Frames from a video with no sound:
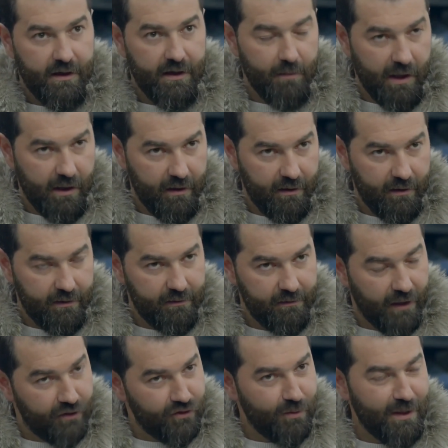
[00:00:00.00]
ريما
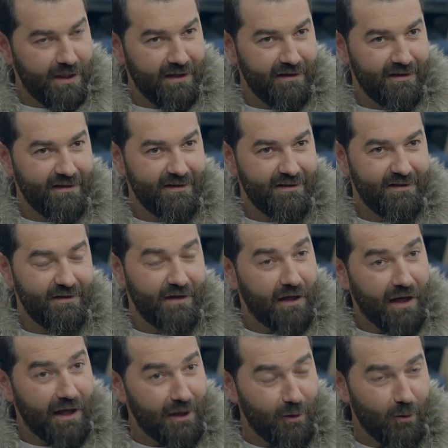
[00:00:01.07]
لك شبنا
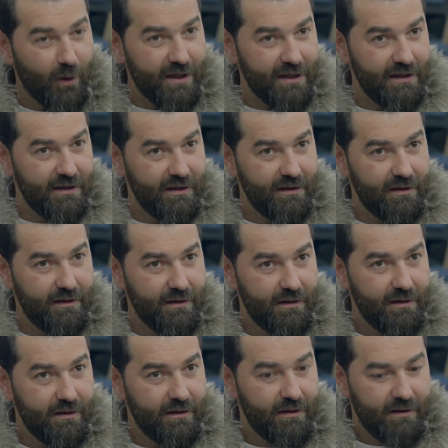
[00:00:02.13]
لك أنا لؤي
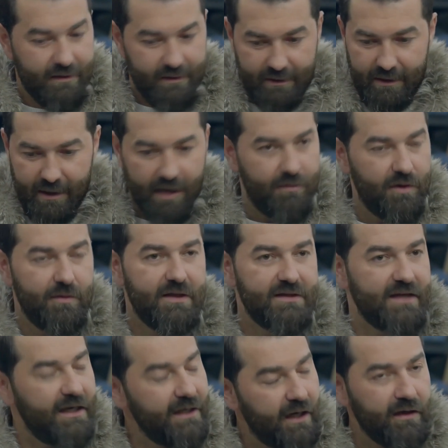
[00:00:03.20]
حبيبي
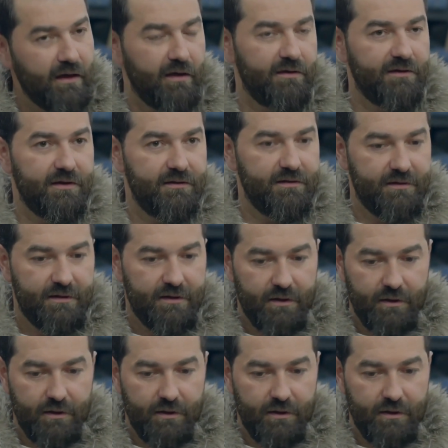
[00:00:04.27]
صحيح أنا غلطت